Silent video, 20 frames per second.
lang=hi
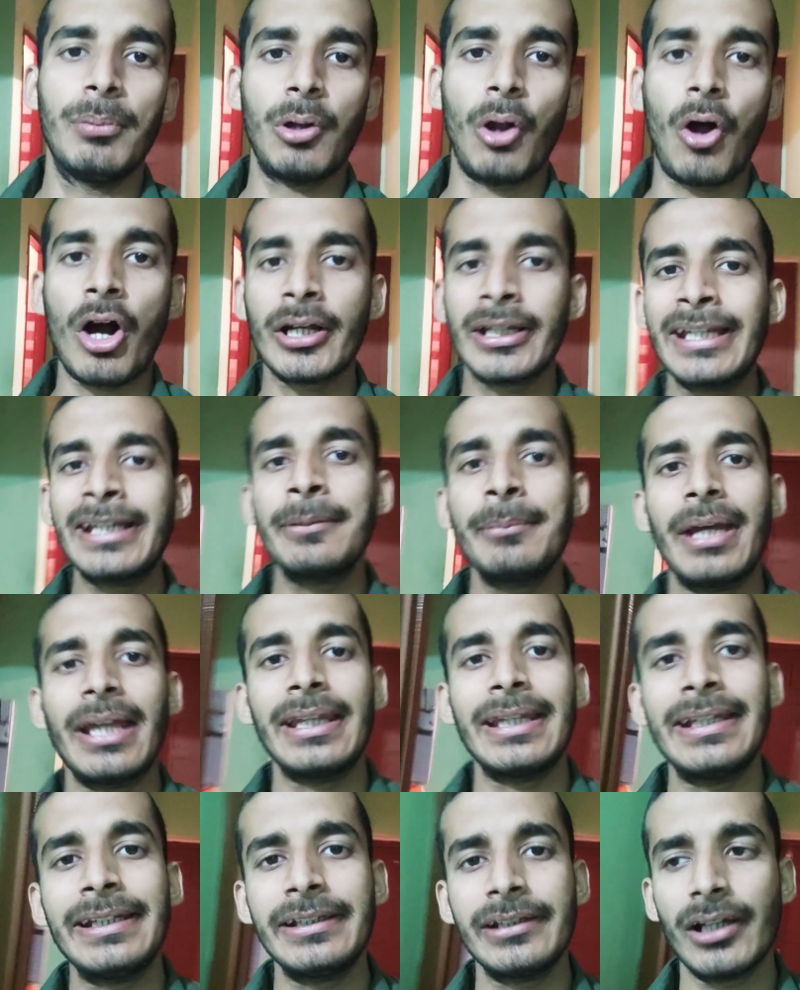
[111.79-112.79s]
ब्लॉगिंग
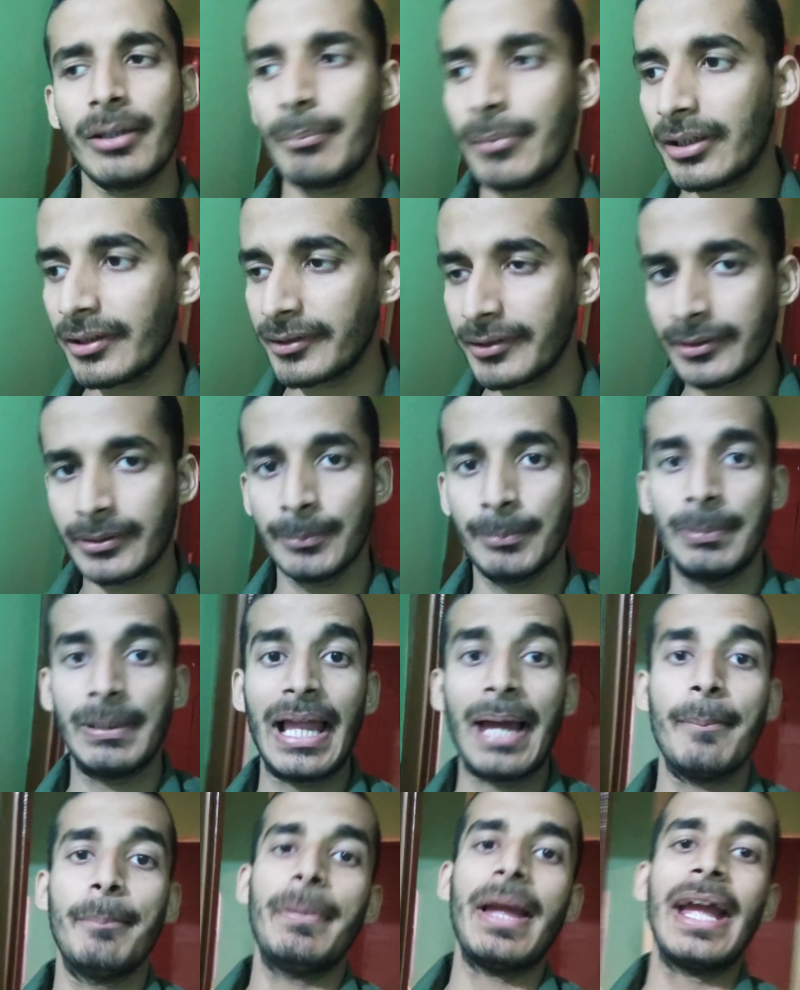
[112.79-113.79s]
मैं नहीं किया बस
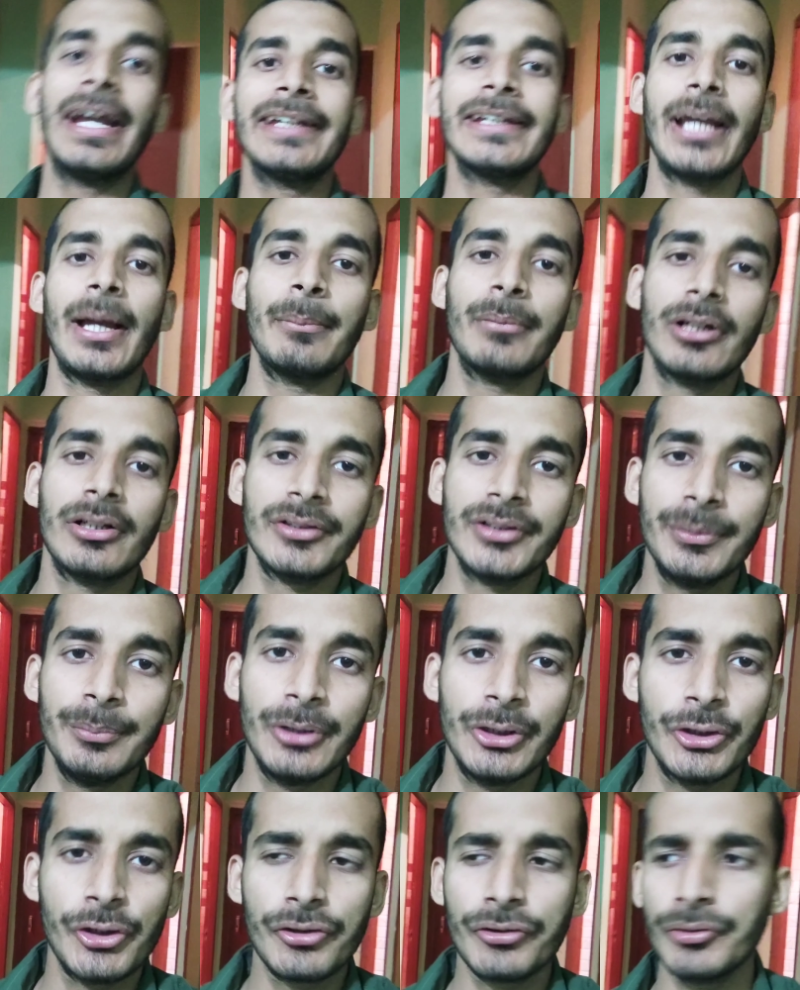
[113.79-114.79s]
बैक कैमरा से
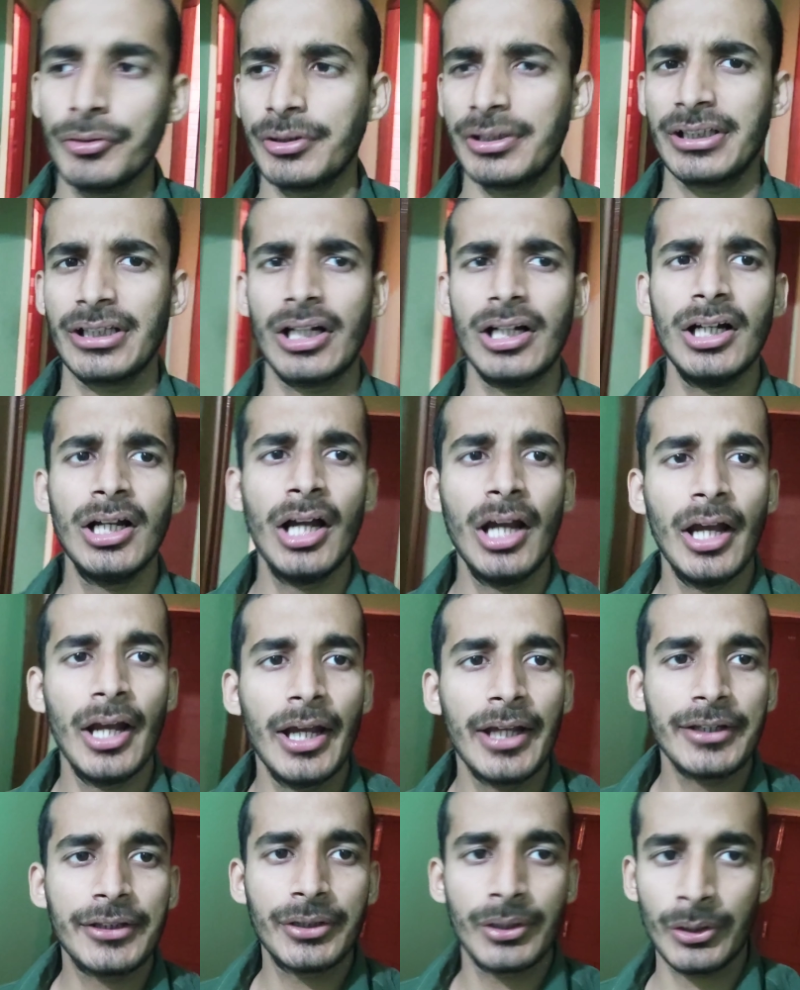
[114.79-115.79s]
वीडियो शूट किया
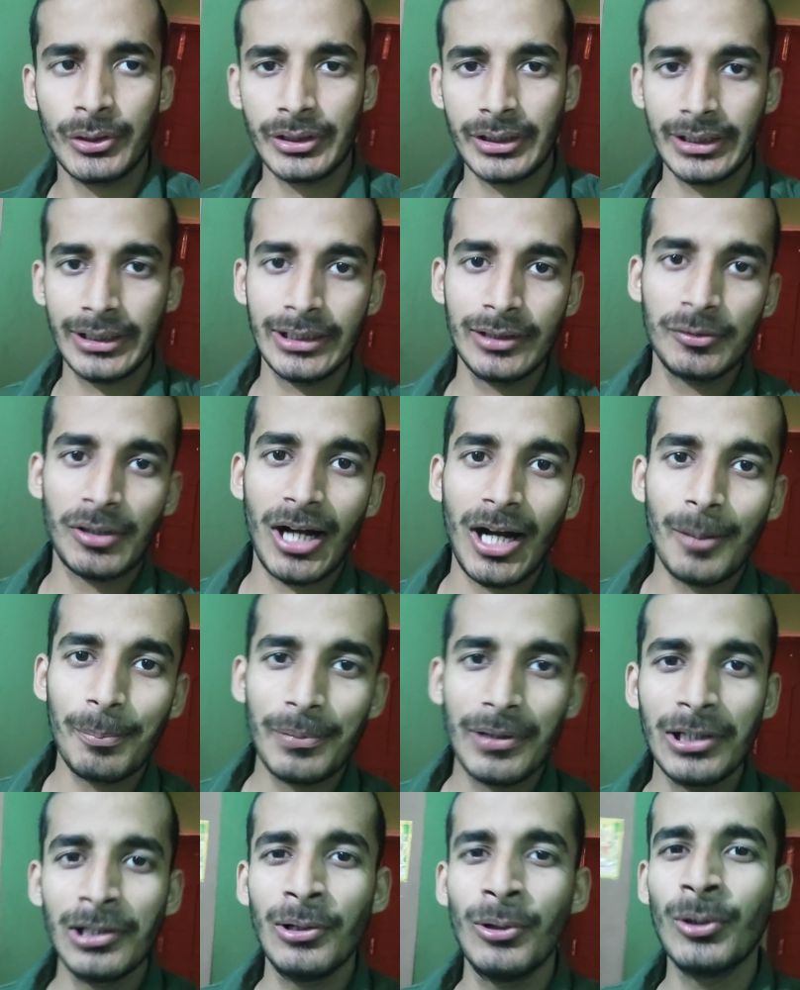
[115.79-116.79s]
क्योंकि वहाँ
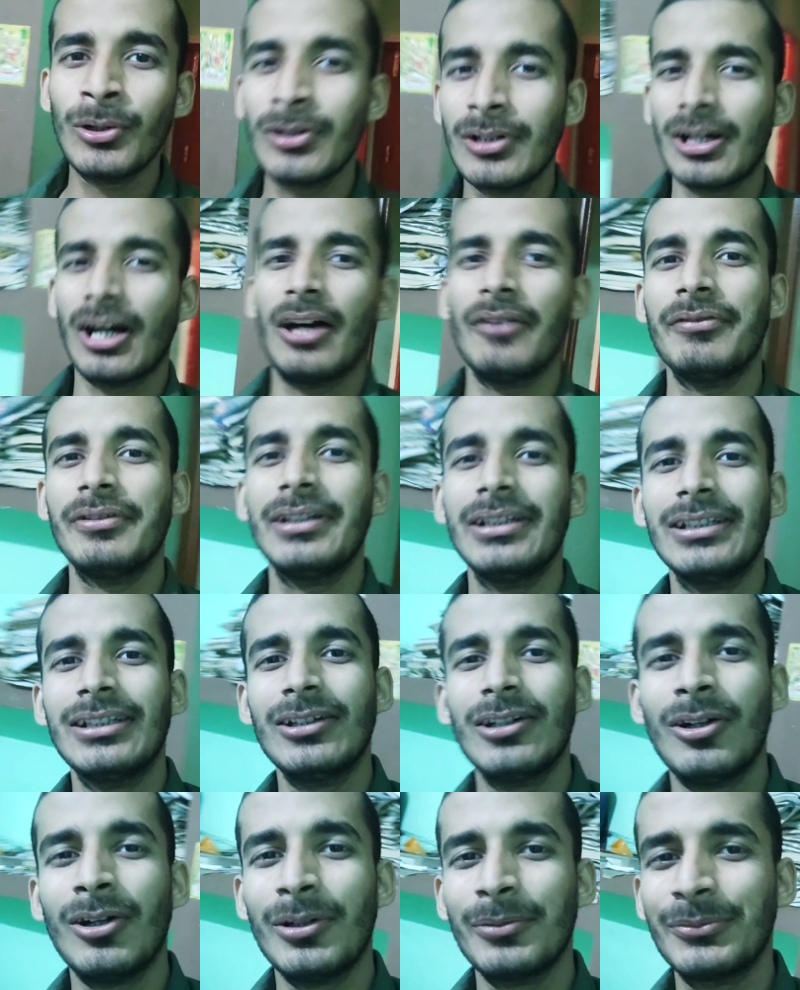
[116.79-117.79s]
पे लोग काफ़ी
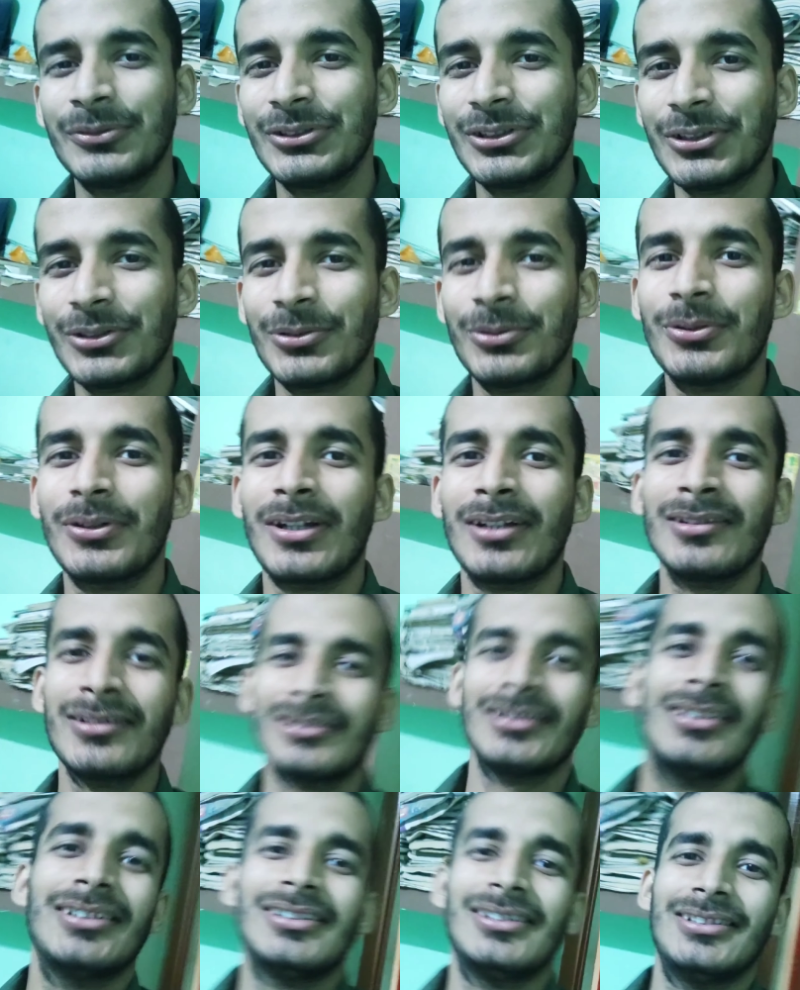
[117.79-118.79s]
थे और मुझे थोड़ा
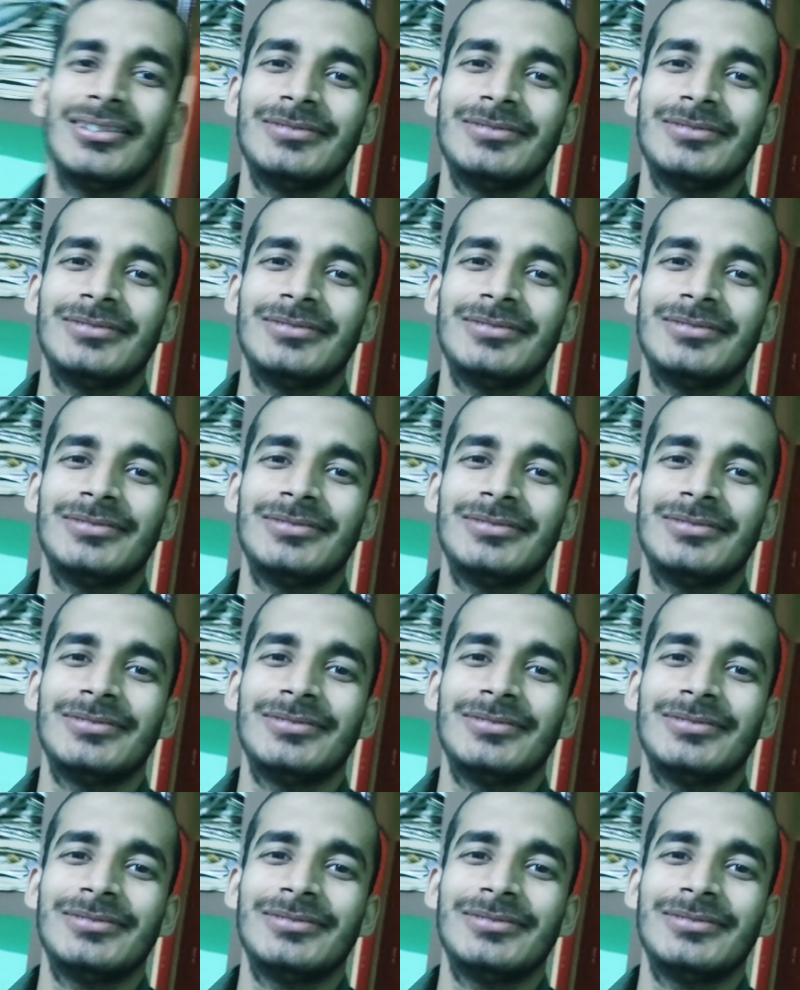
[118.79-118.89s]
सा